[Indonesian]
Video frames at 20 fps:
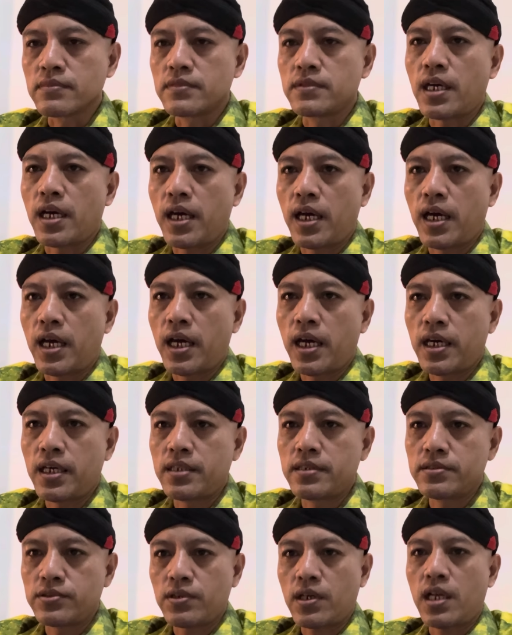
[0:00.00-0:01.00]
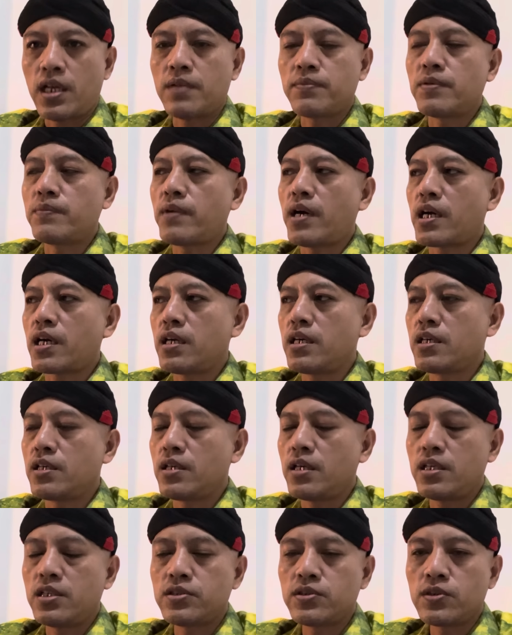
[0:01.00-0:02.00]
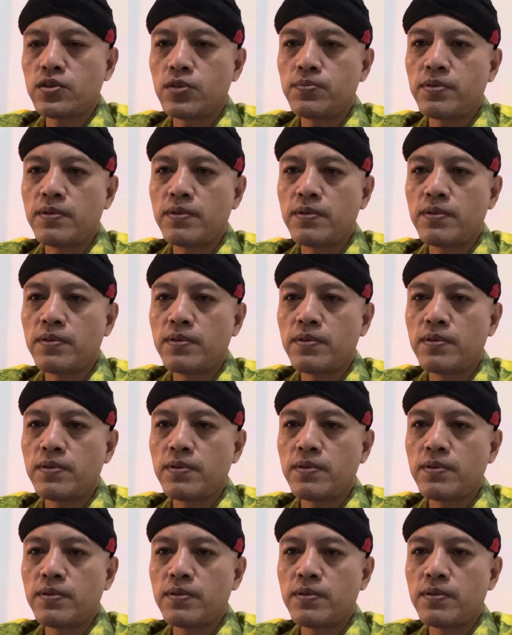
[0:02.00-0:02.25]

dan soal pemak isu